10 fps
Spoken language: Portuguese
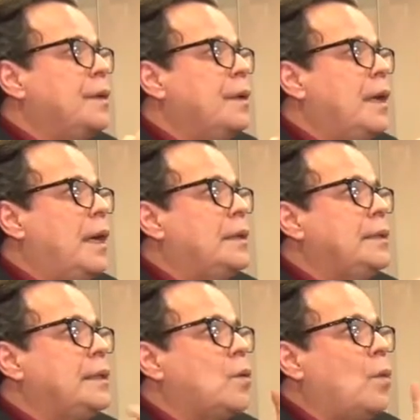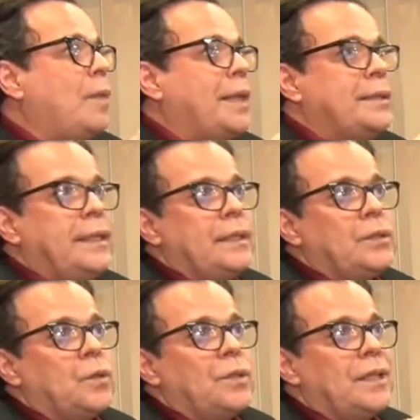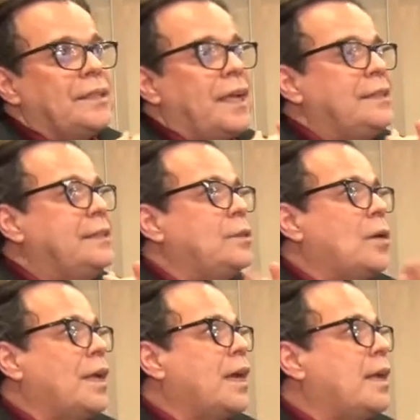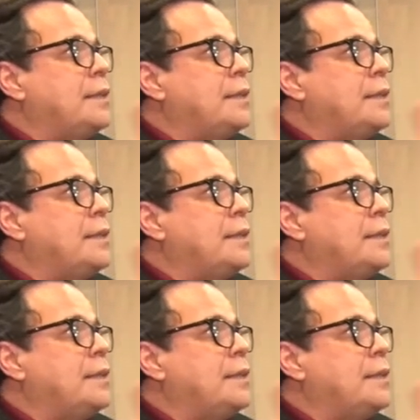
do Poder Judiciário apresentou o projeto,